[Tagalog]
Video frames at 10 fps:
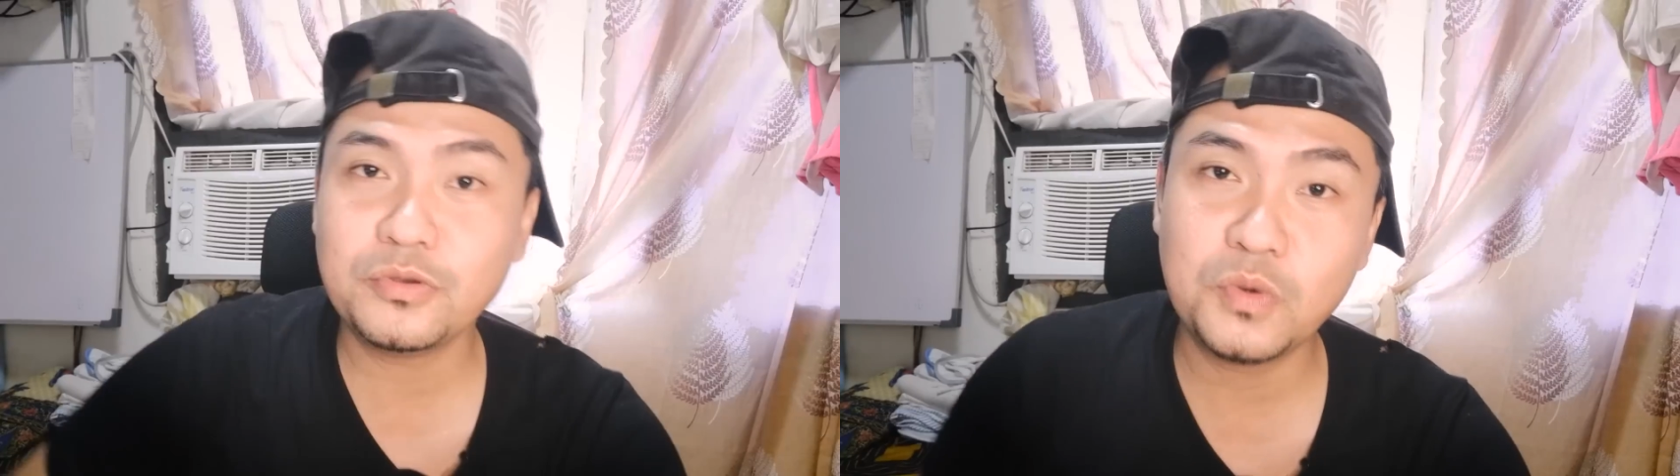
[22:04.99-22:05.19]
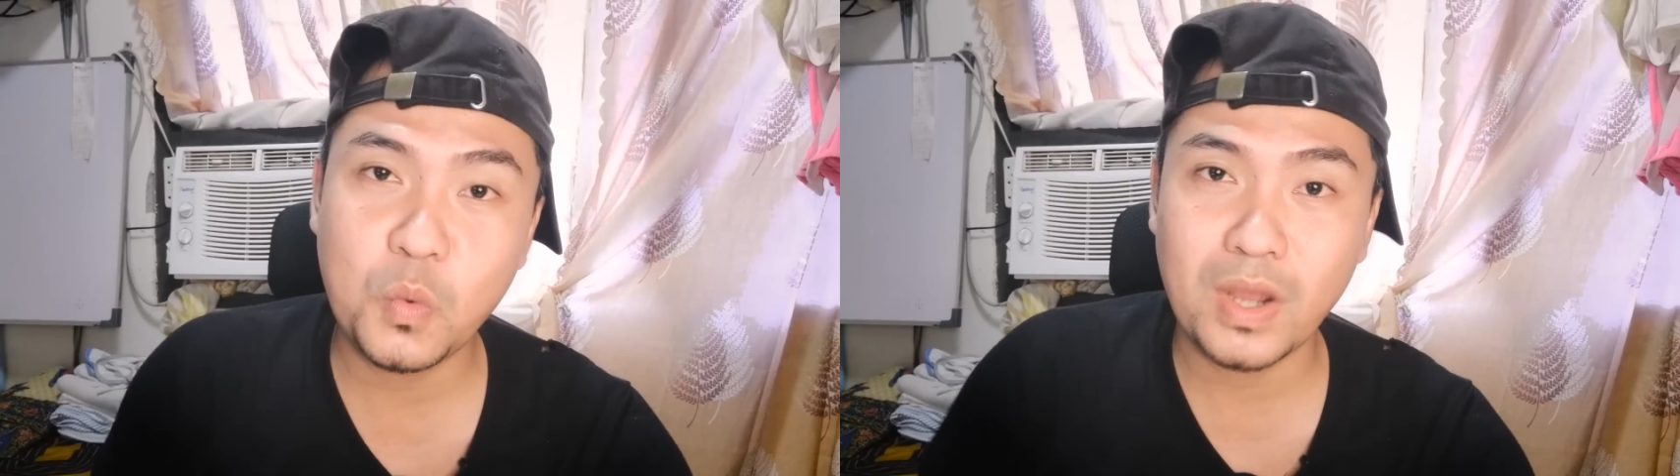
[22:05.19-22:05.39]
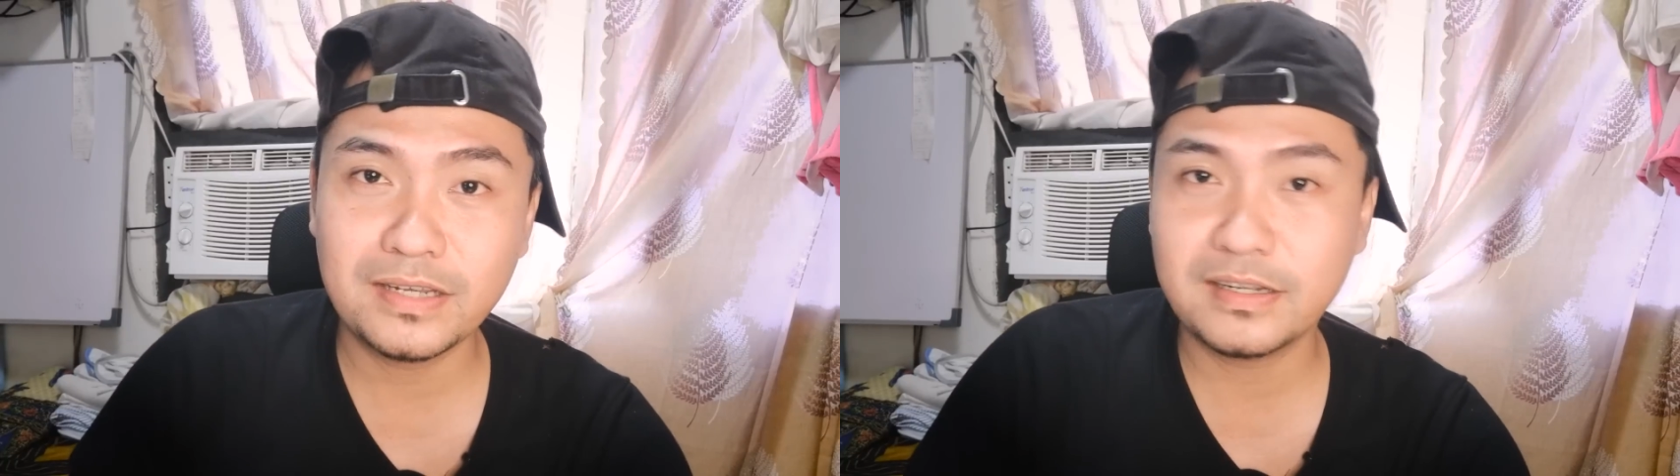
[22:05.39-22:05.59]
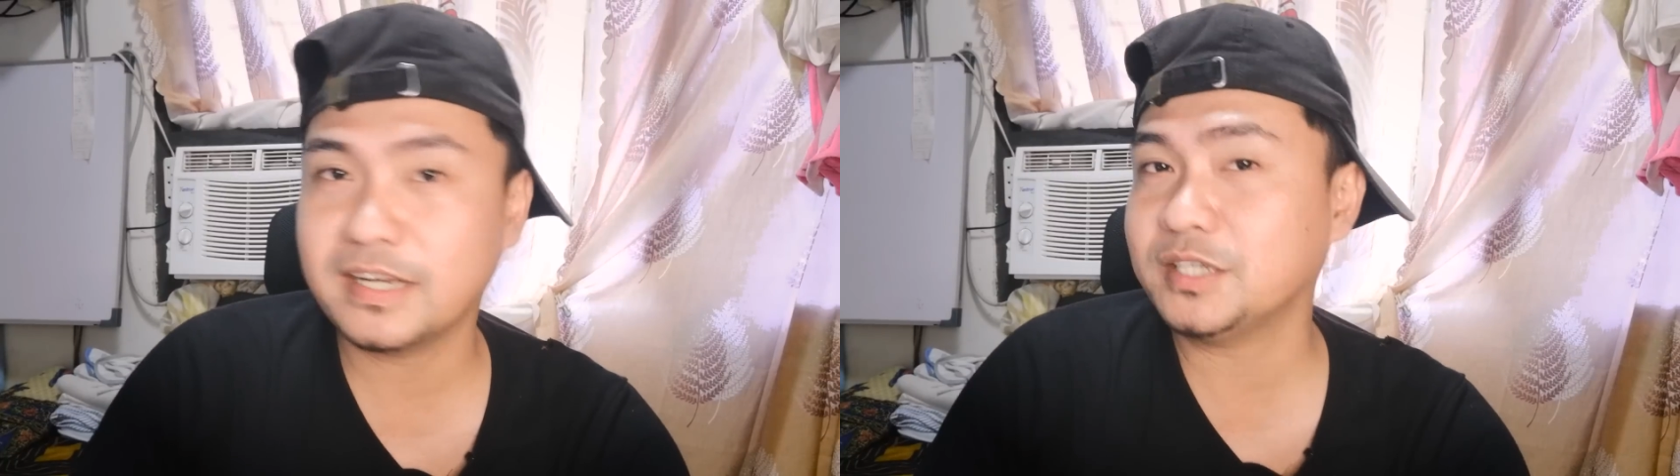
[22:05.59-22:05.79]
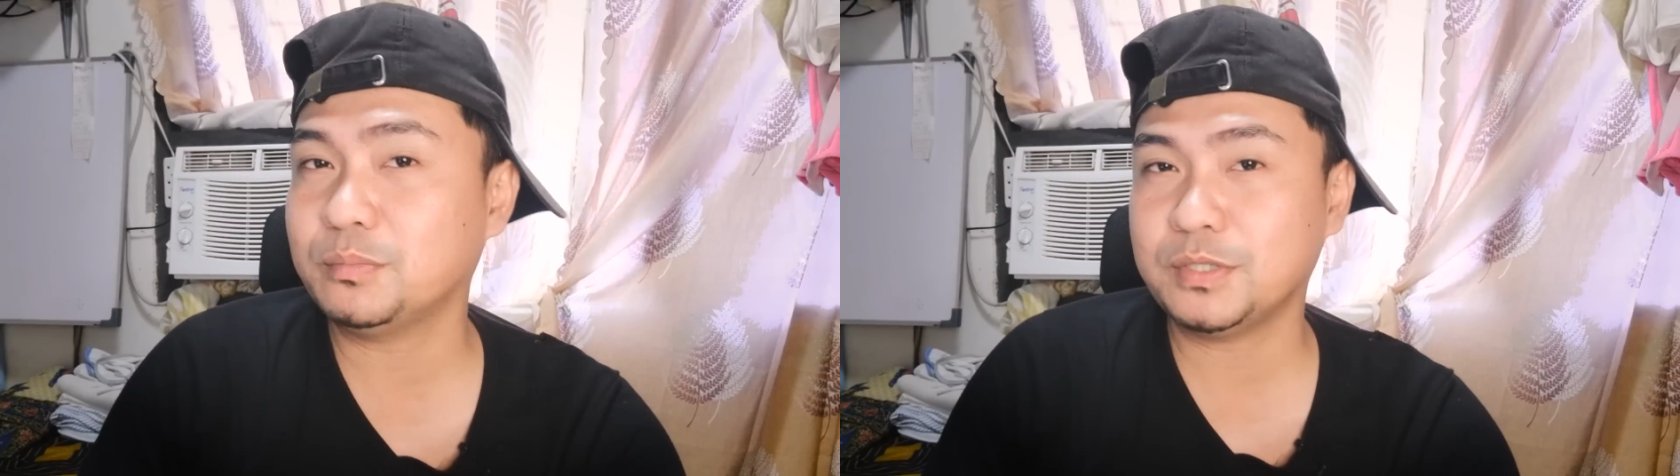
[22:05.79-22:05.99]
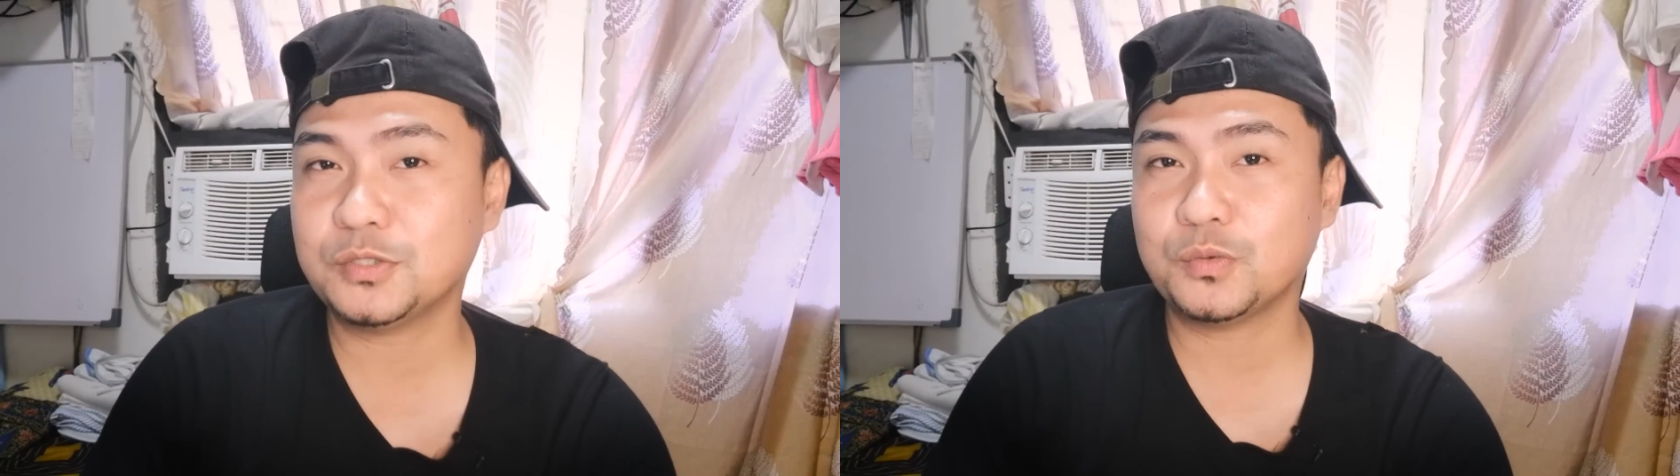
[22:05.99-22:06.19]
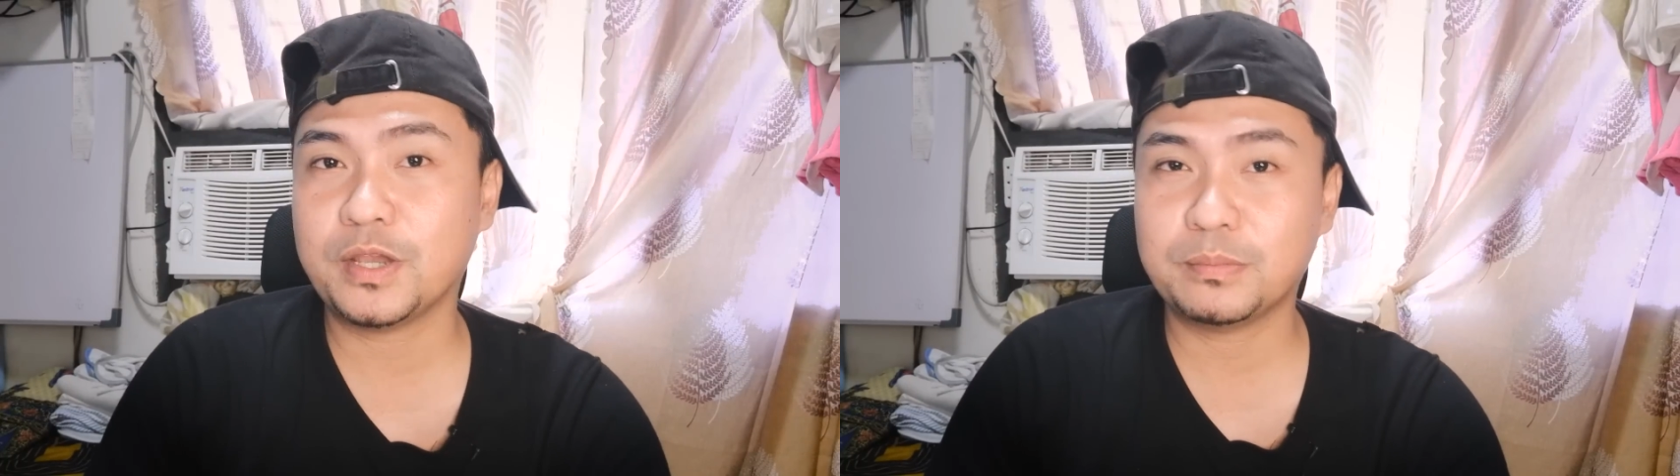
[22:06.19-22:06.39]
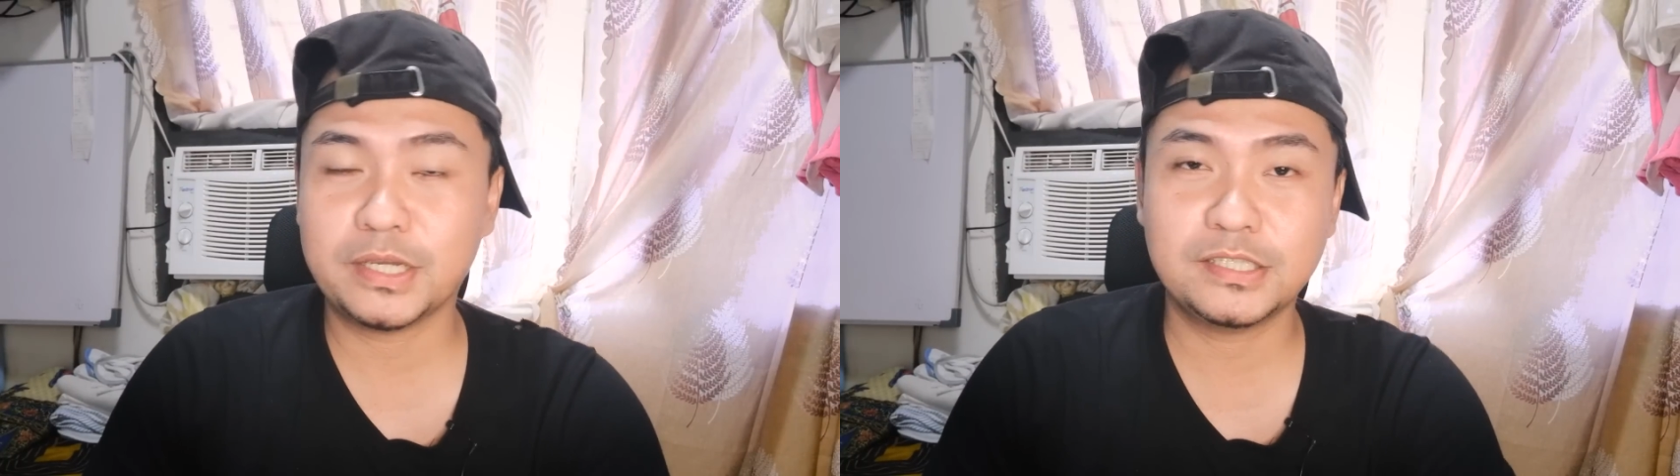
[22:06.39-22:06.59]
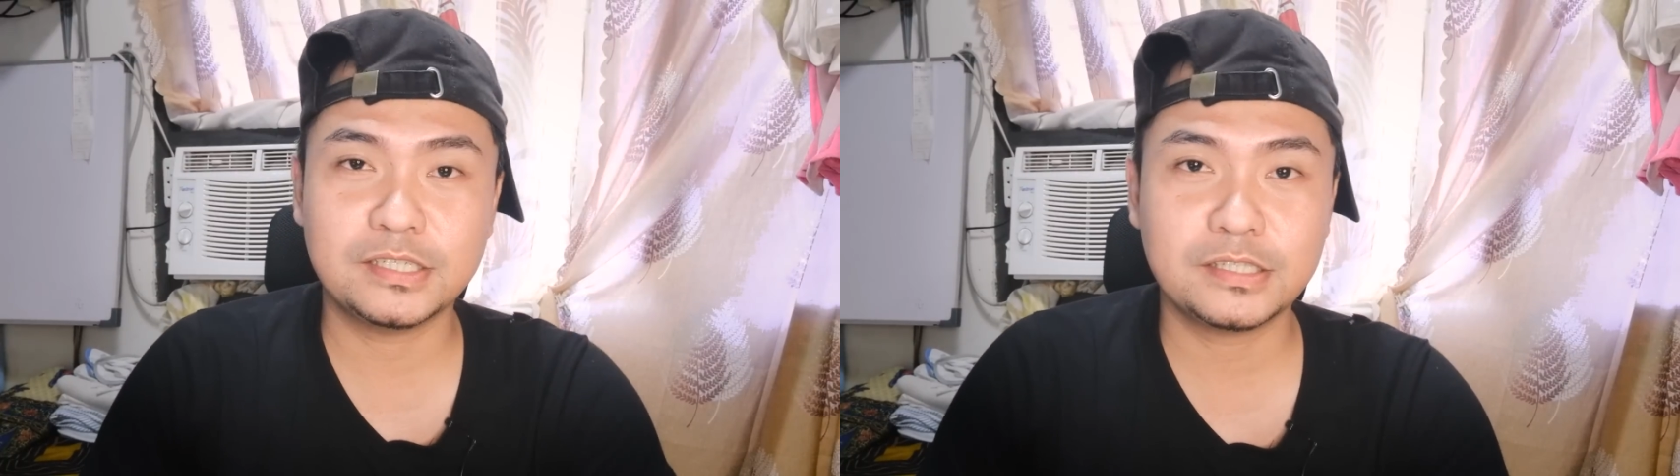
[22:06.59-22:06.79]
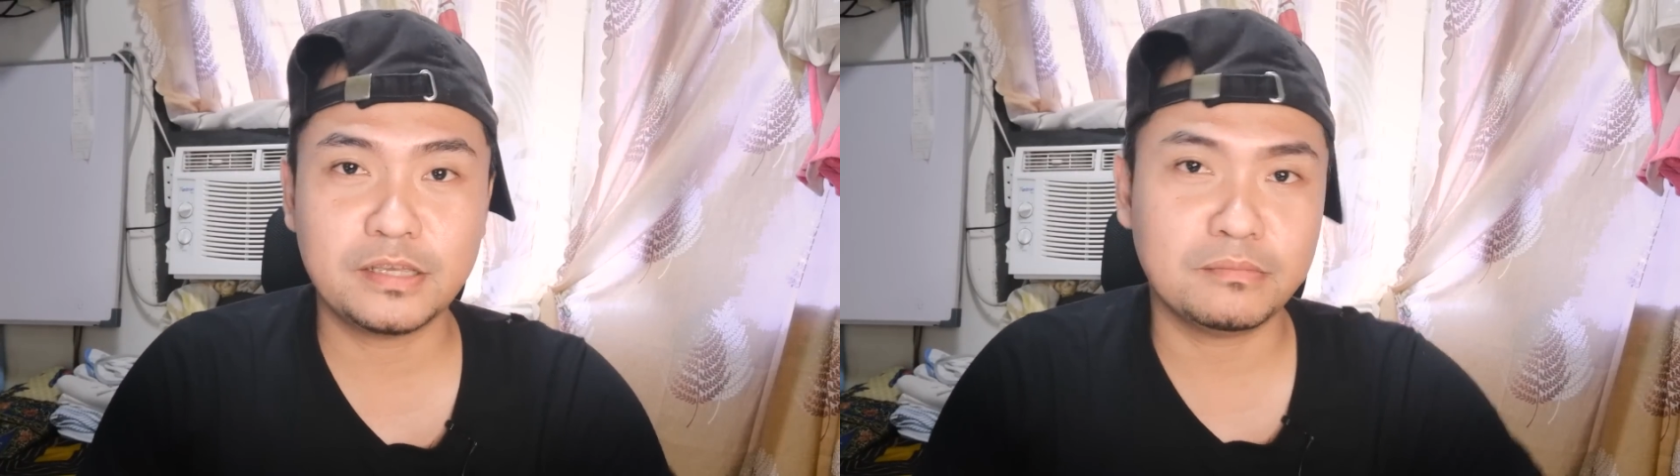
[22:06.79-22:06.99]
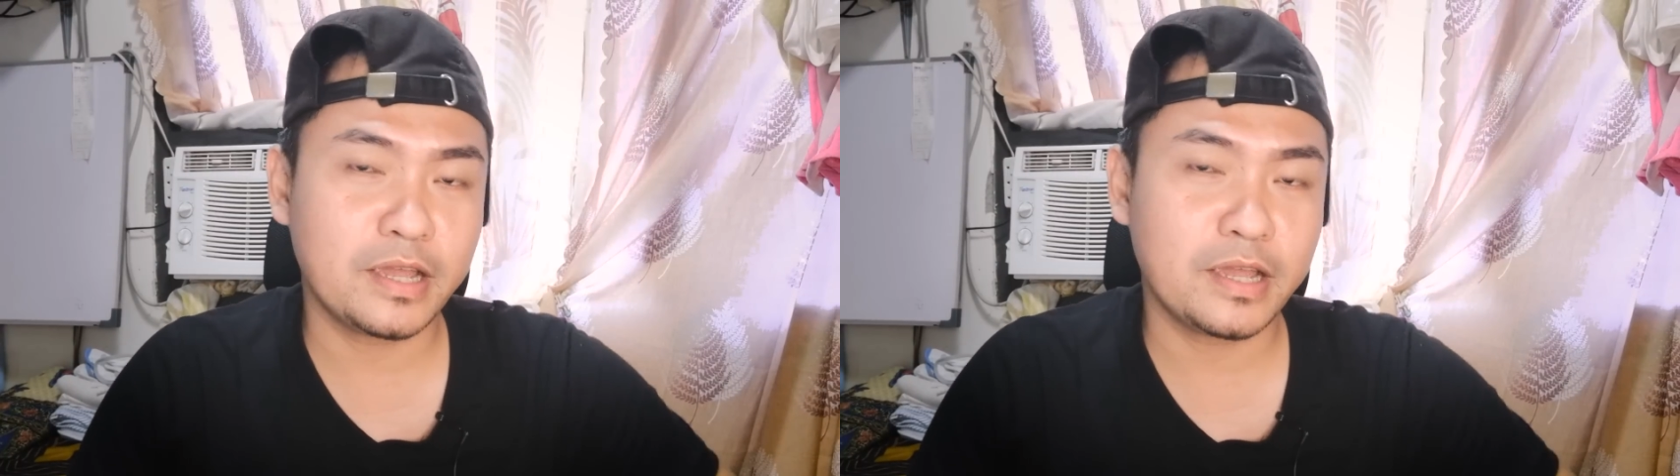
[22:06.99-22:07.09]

yung one-click PIS wifi system.